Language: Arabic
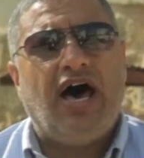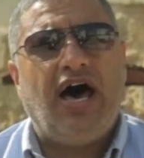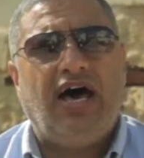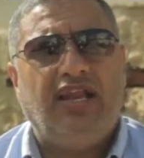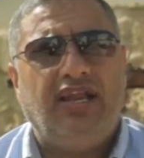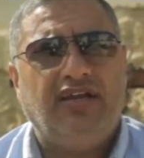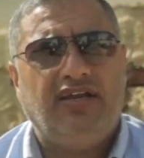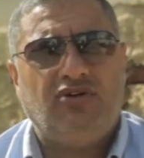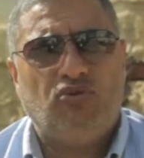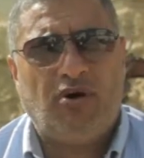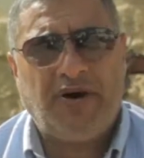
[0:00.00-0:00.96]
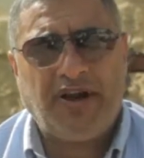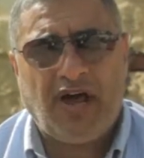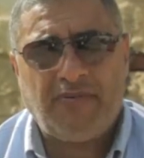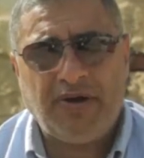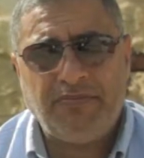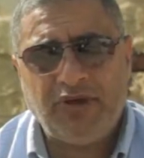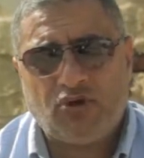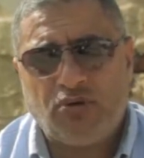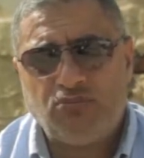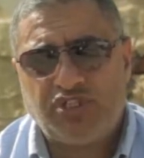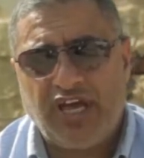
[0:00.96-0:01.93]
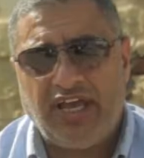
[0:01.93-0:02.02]
أهلا ومرحبا
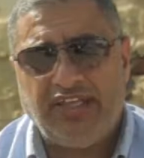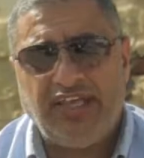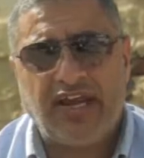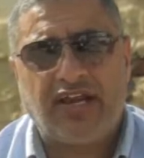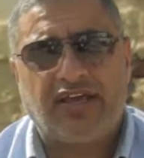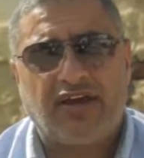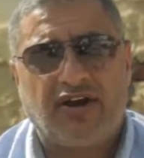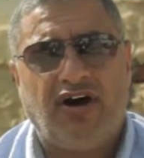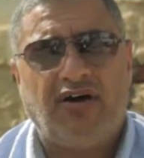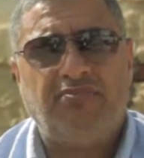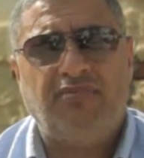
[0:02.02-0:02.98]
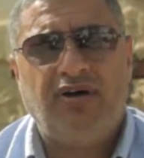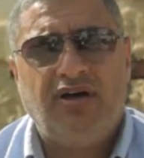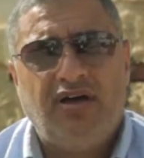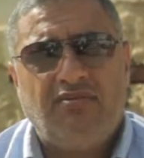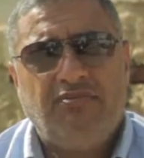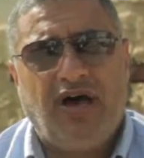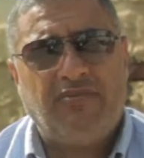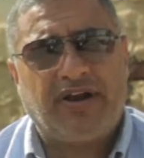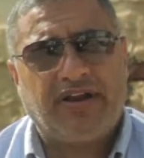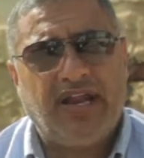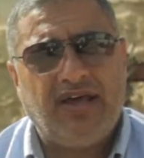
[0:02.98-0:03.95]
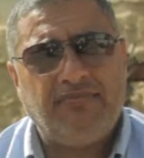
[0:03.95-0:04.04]
بكم مشاهدينا الكرام مع
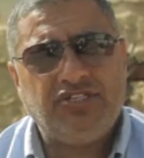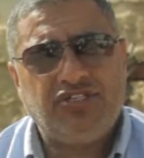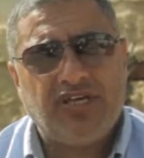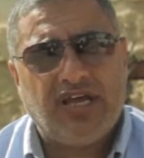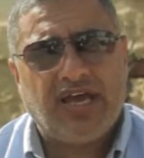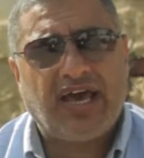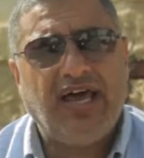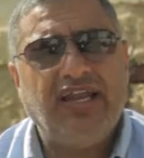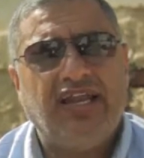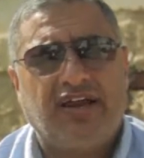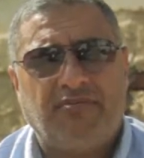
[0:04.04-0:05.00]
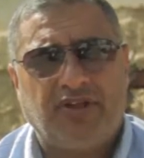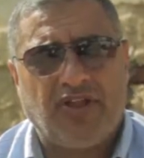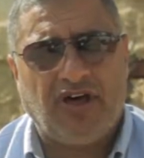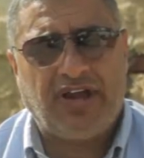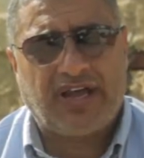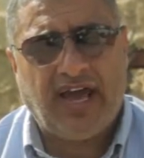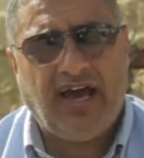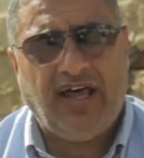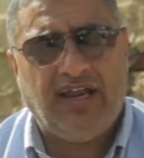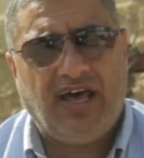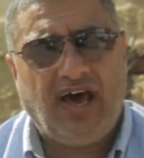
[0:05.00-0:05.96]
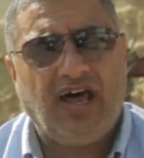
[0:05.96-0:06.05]
برنامج خلي رمضانك
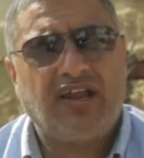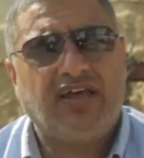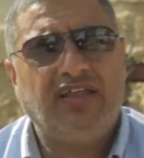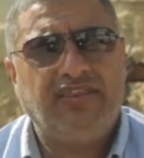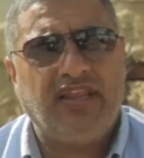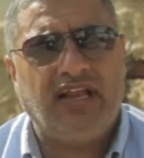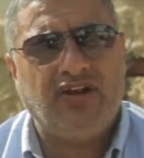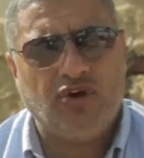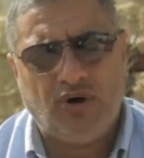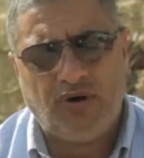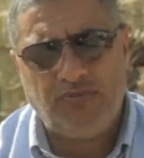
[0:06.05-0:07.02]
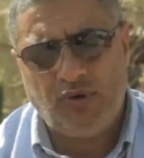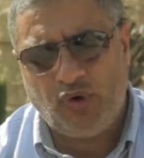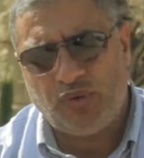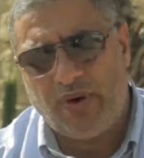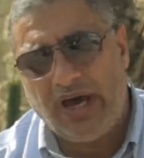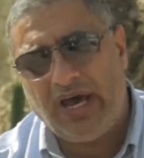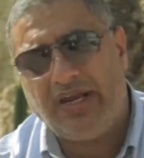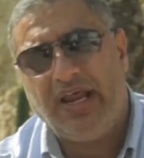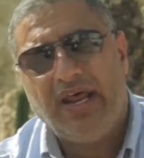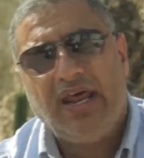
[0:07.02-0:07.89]
أحلى حلقتنا اليوم بعنوان